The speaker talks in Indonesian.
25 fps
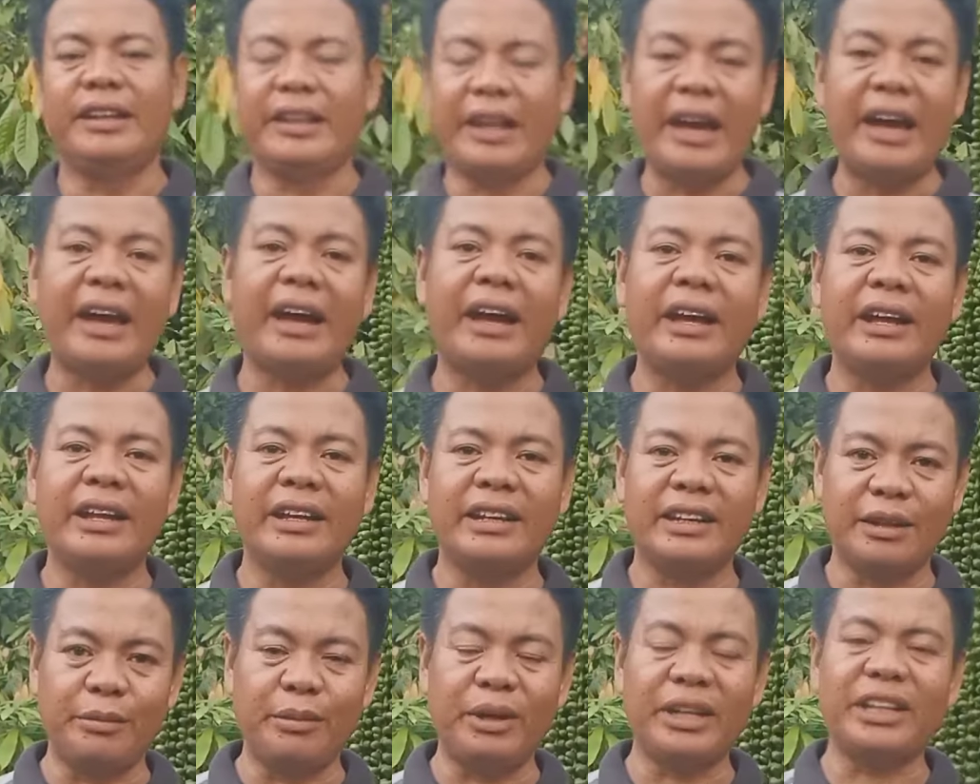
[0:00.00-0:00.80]
Nah,
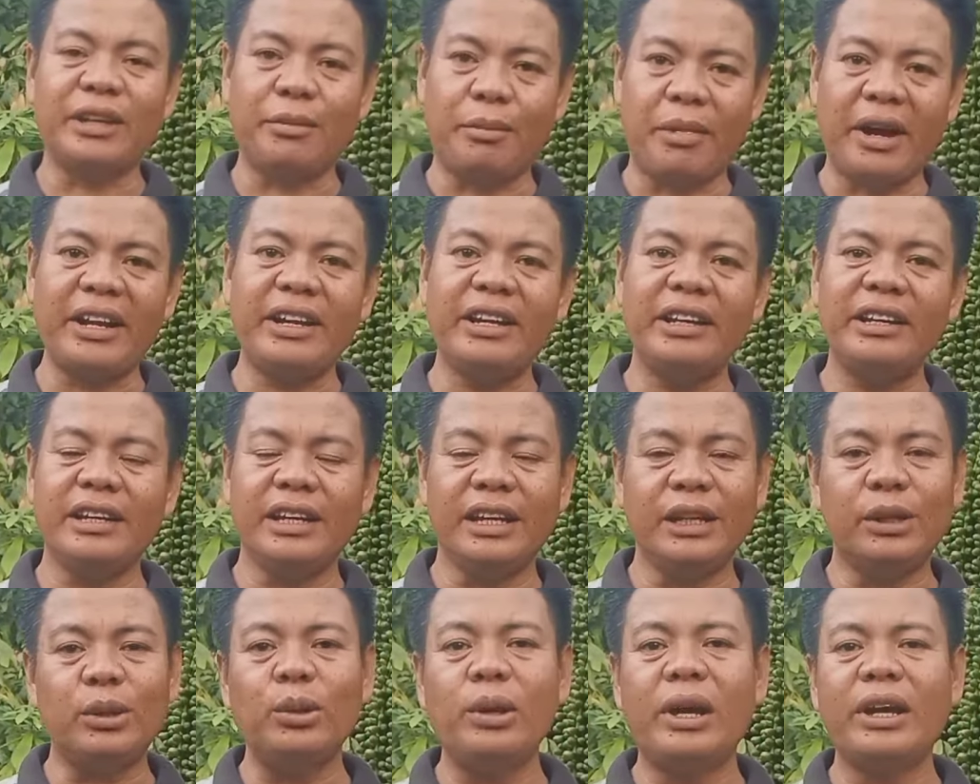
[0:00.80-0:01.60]
teman-teman,
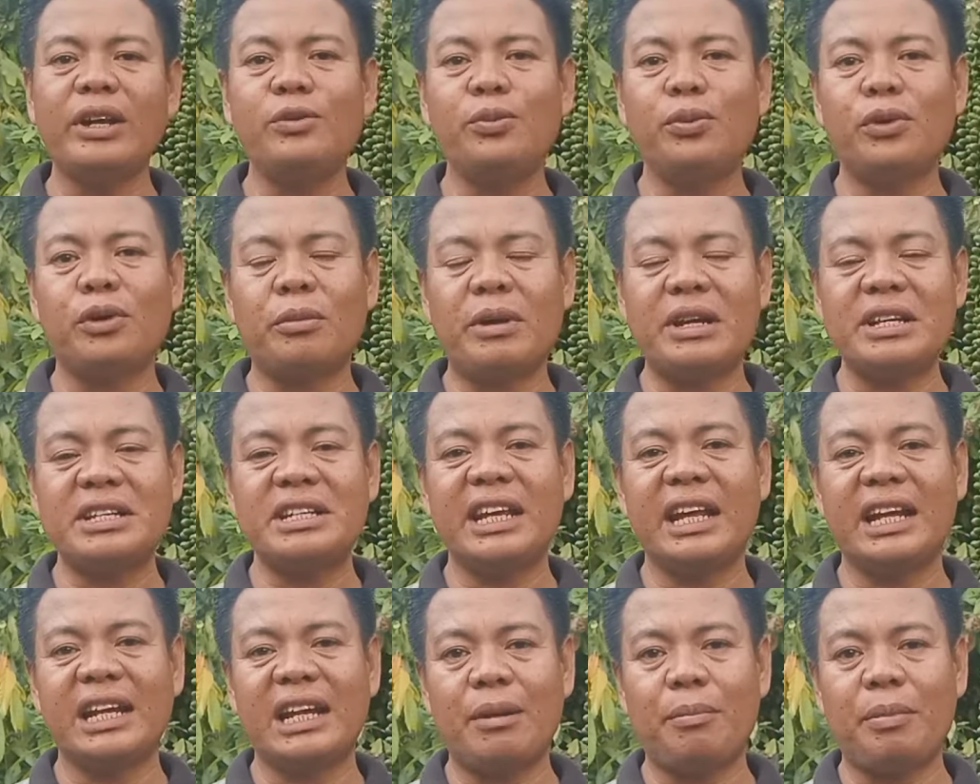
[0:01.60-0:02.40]
itulah
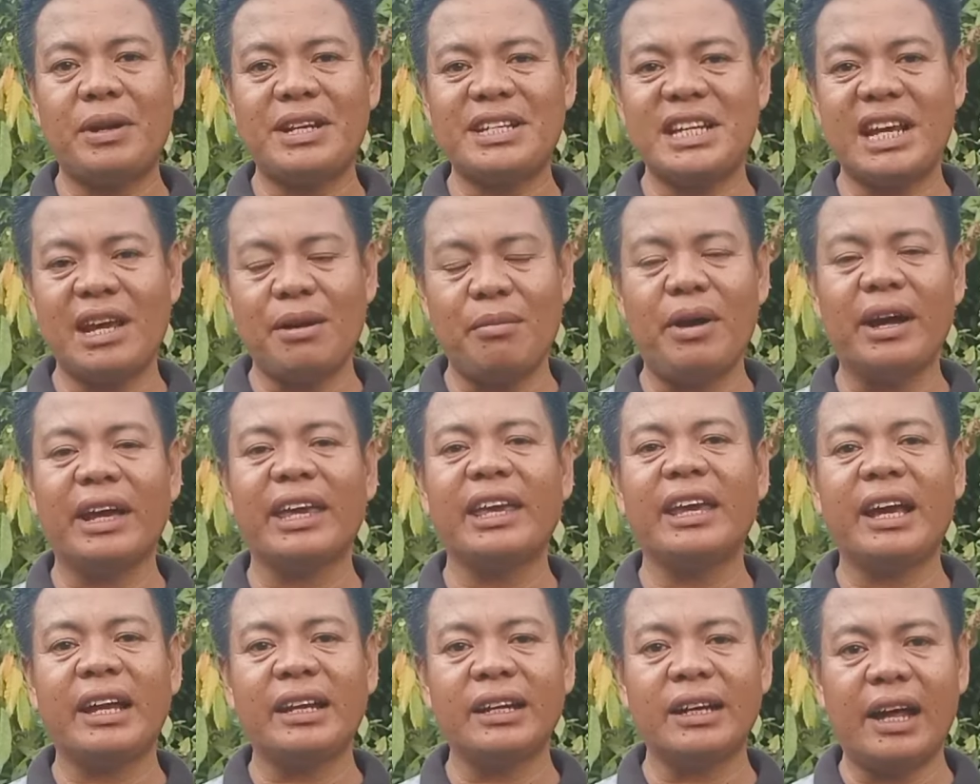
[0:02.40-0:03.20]
informasi yang dapat saya
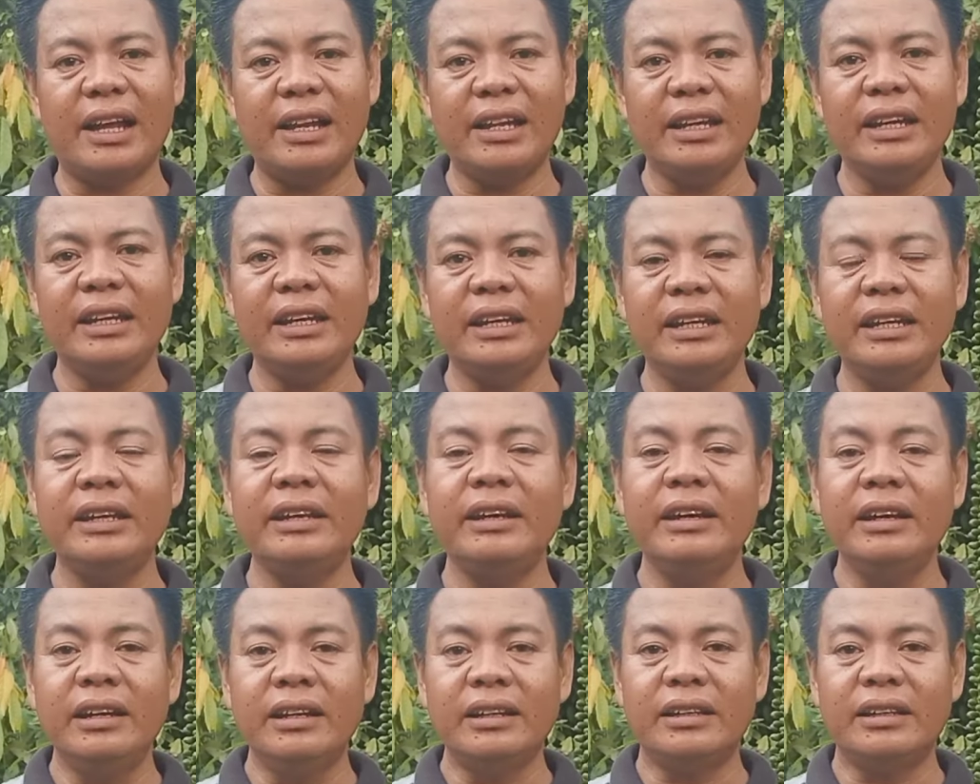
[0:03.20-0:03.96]
bagikan kali ini